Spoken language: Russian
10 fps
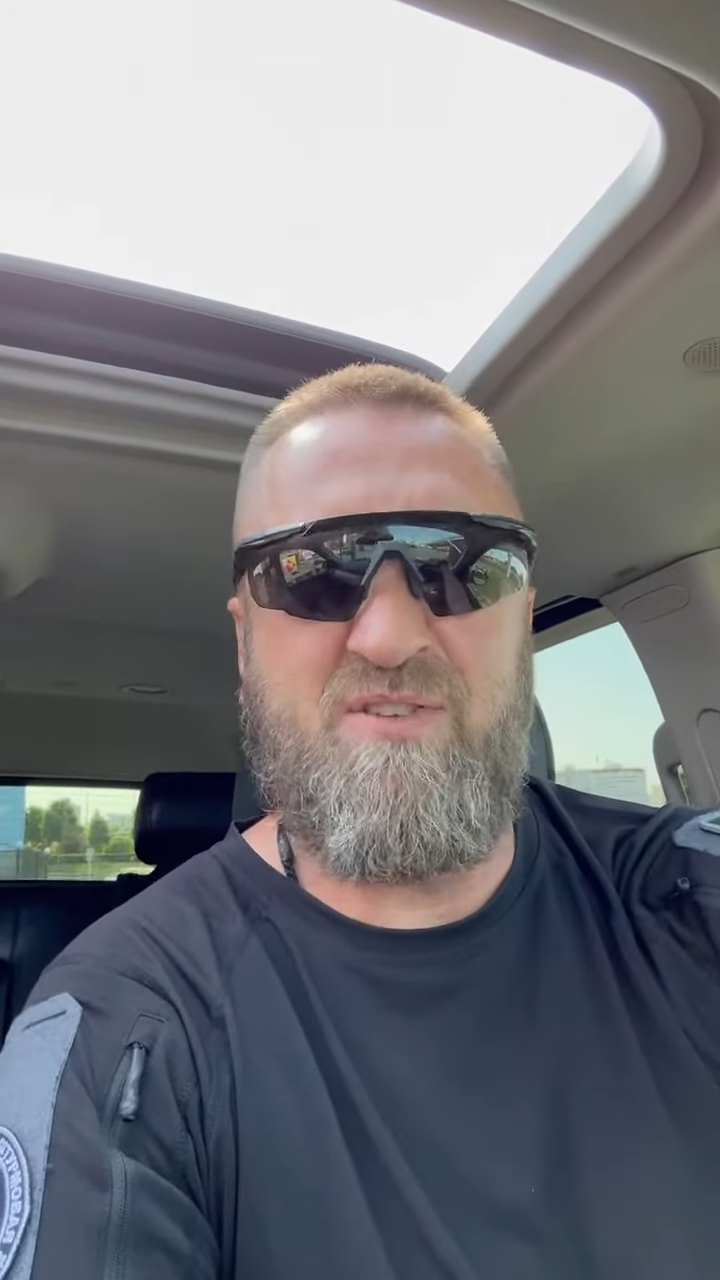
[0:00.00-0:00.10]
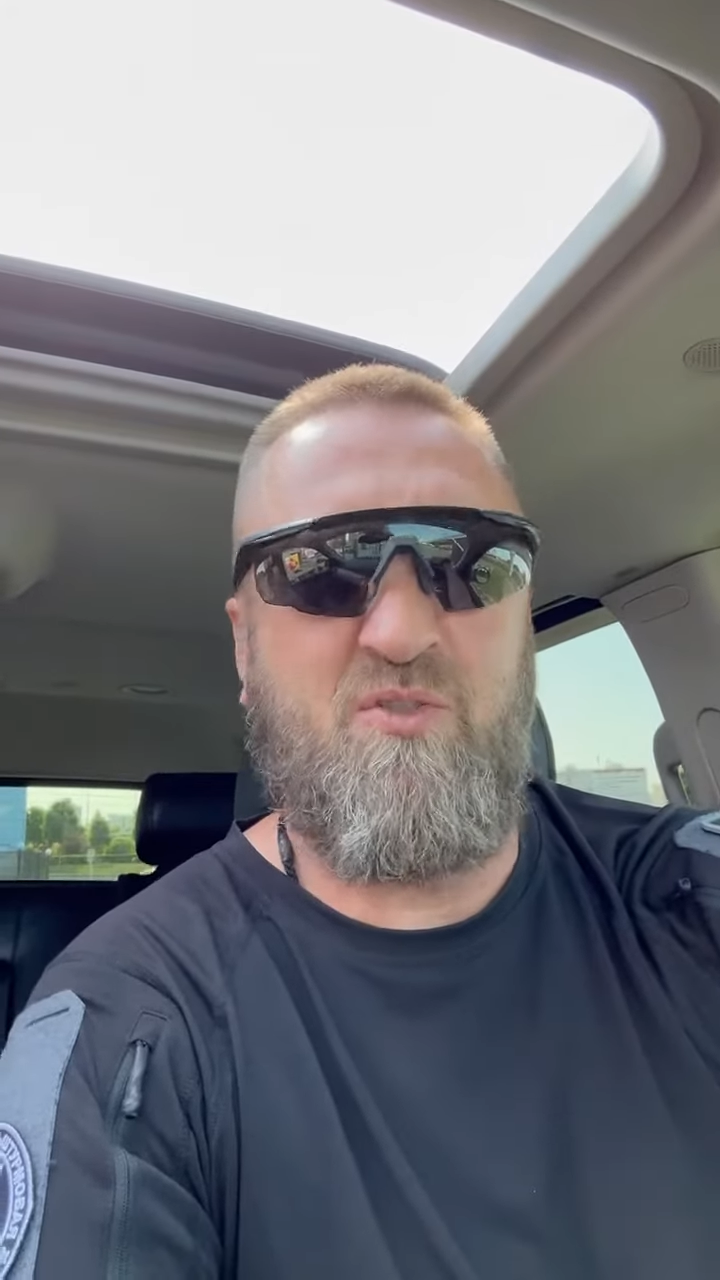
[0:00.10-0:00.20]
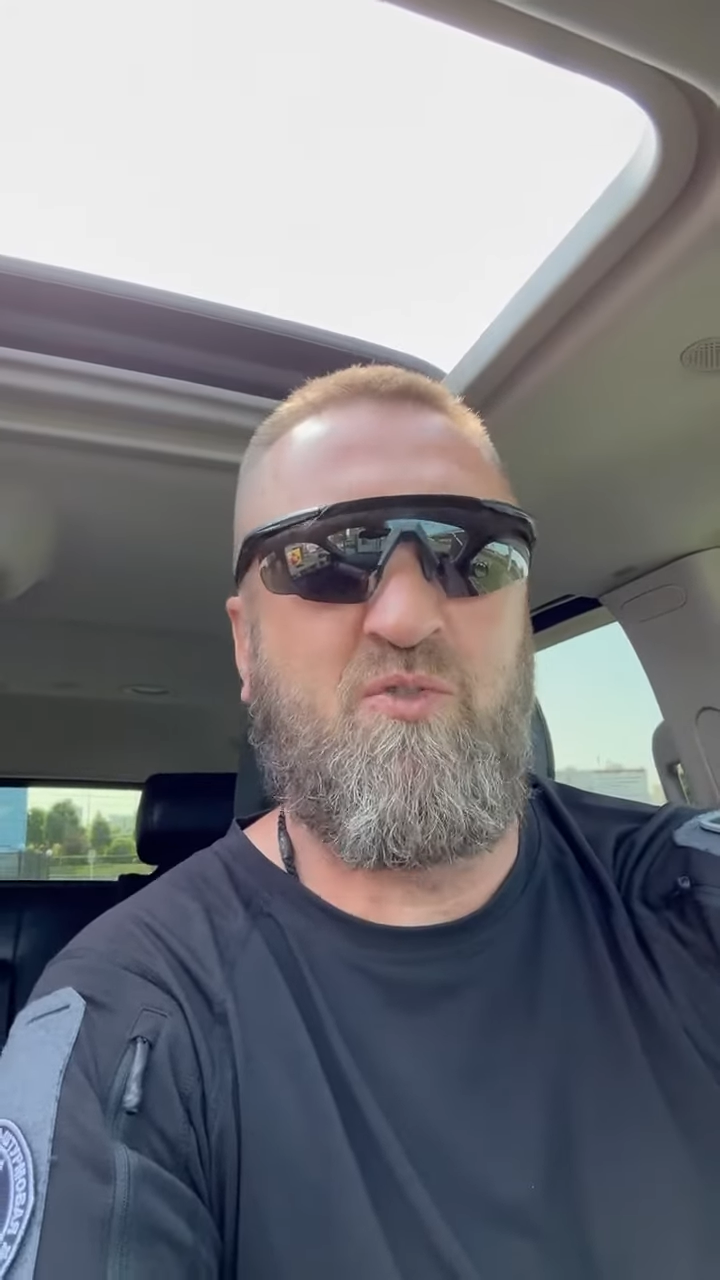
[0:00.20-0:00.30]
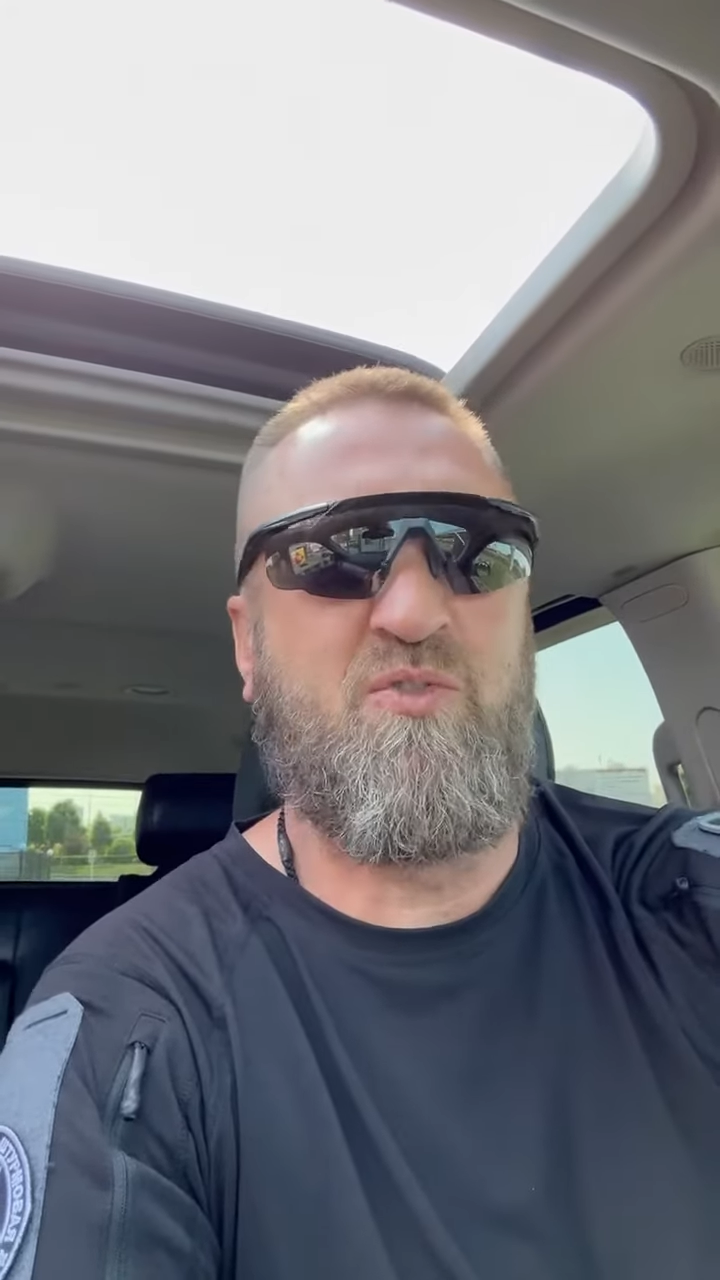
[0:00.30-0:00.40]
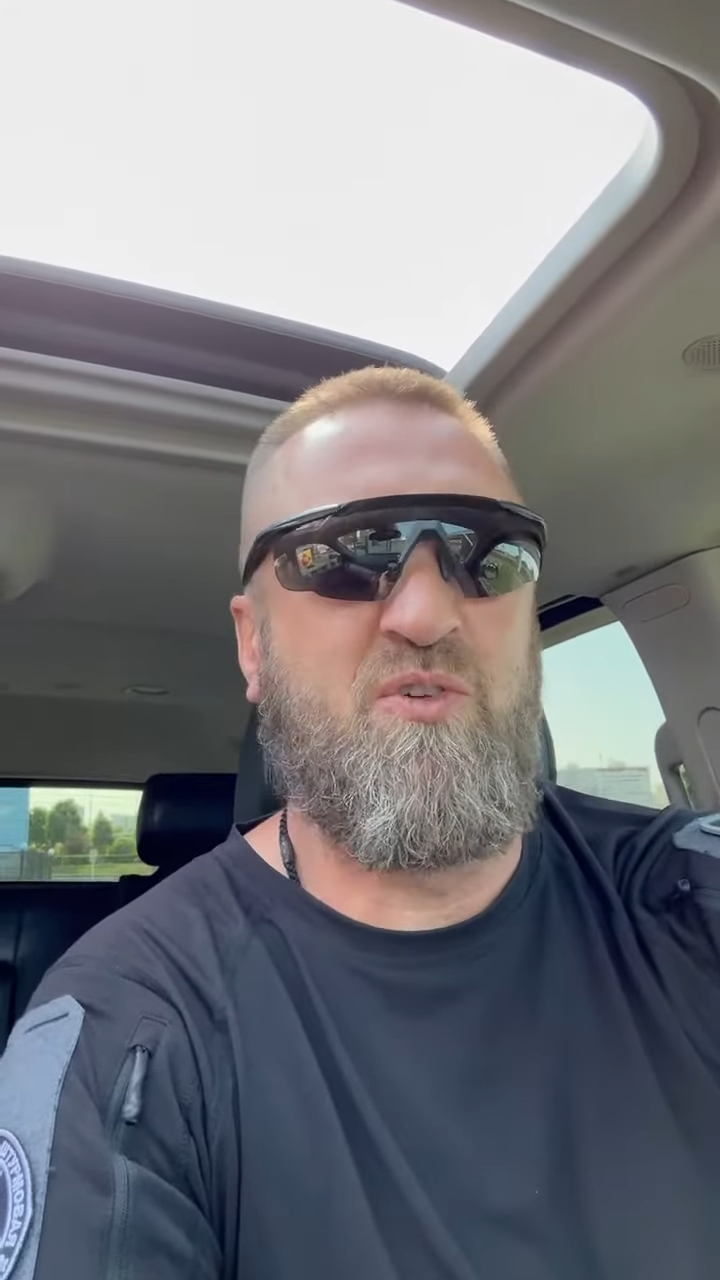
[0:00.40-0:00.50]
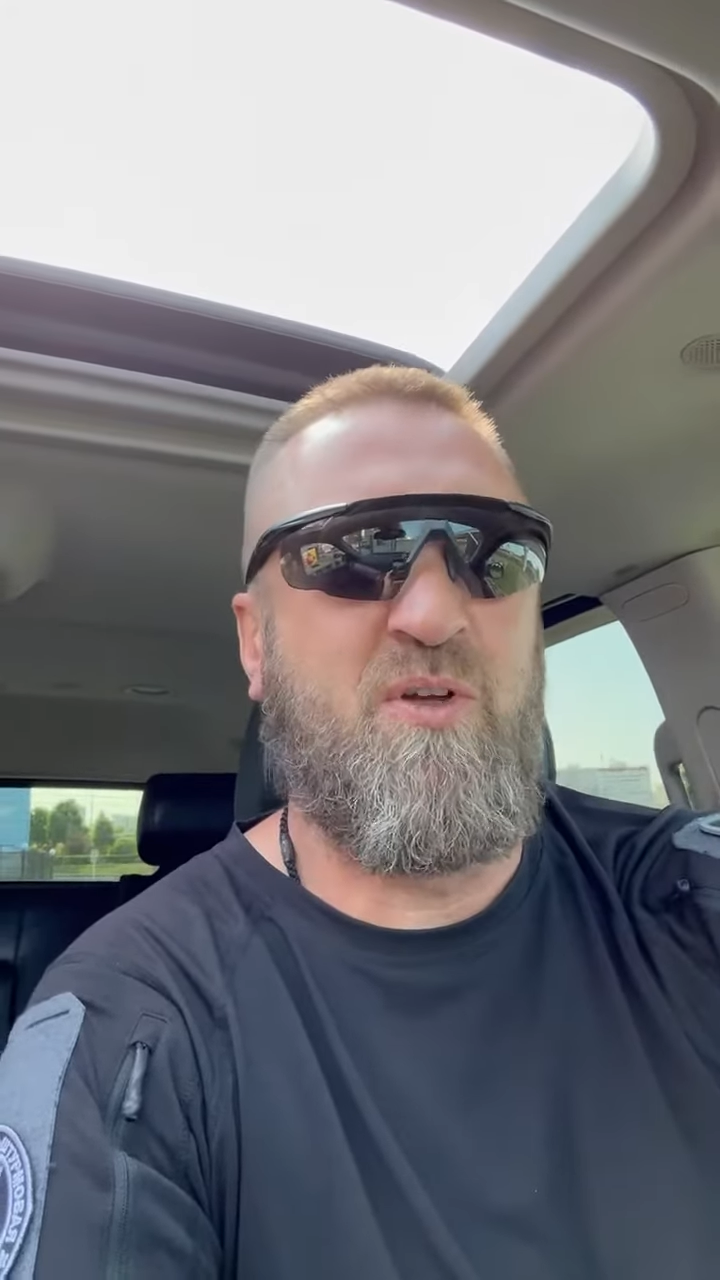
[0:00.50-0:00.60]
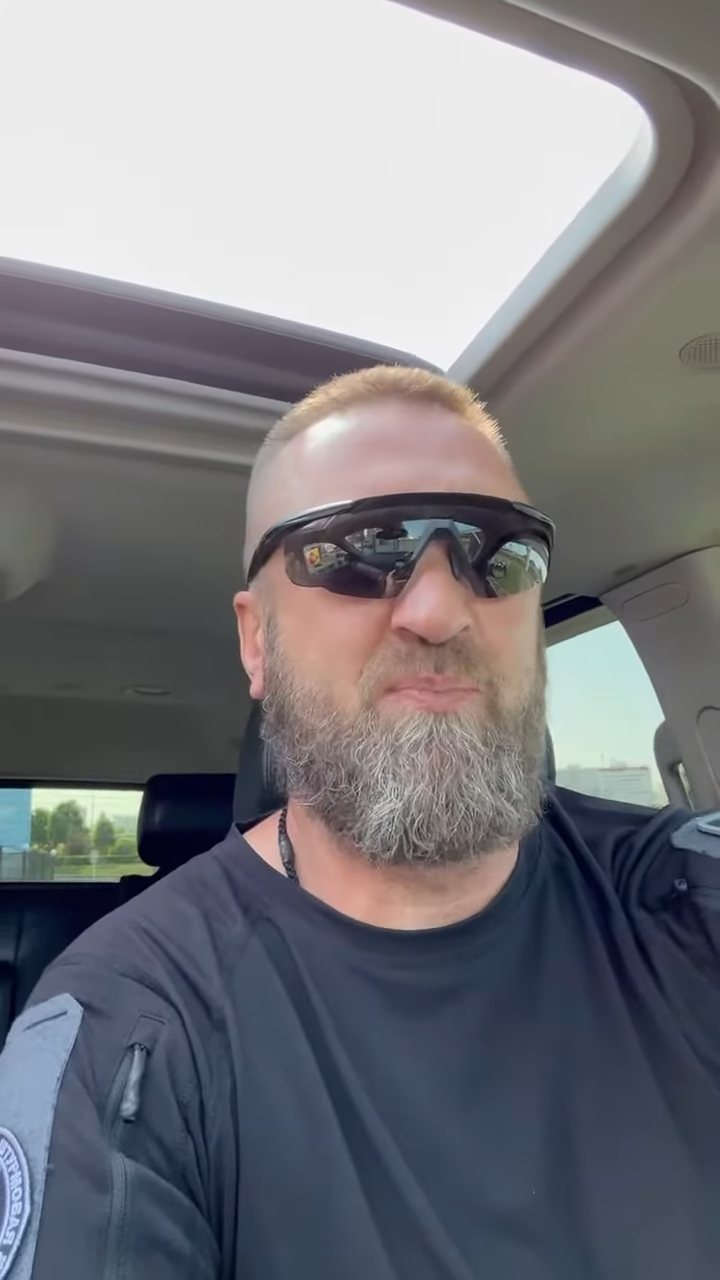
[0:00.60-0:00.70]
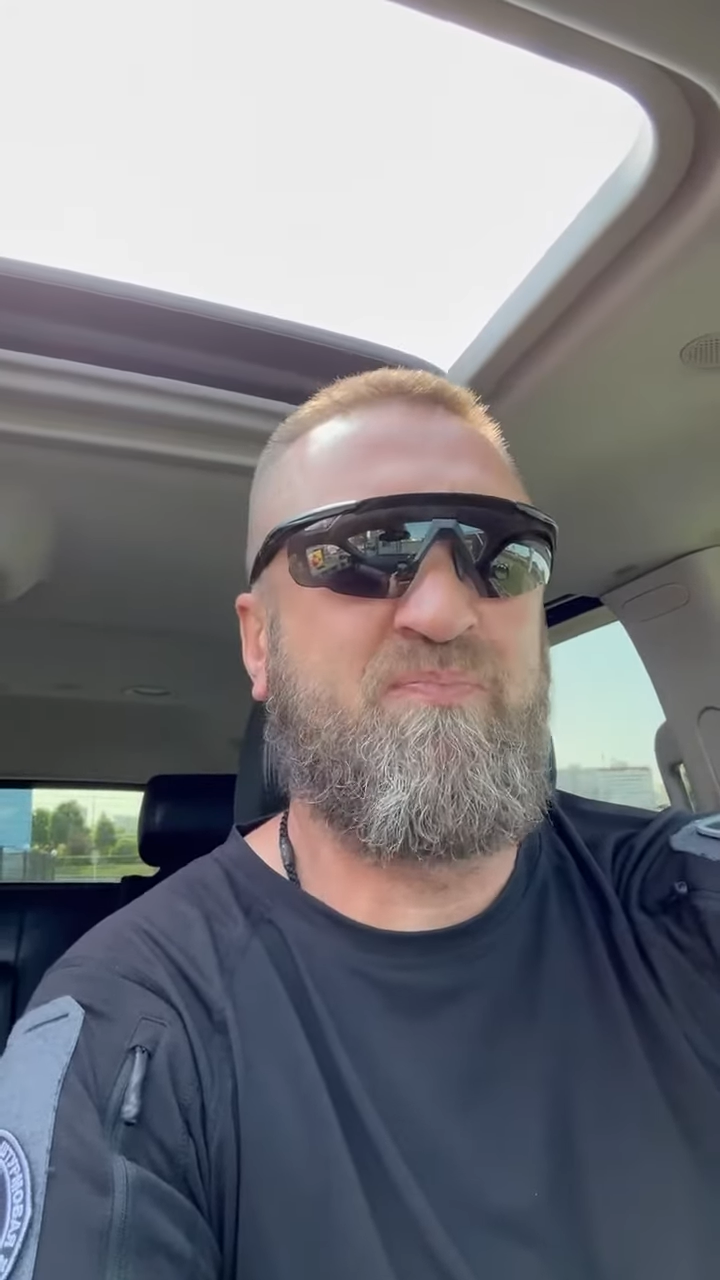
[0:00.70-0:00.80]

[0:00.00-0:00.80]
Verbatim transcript: хуйней.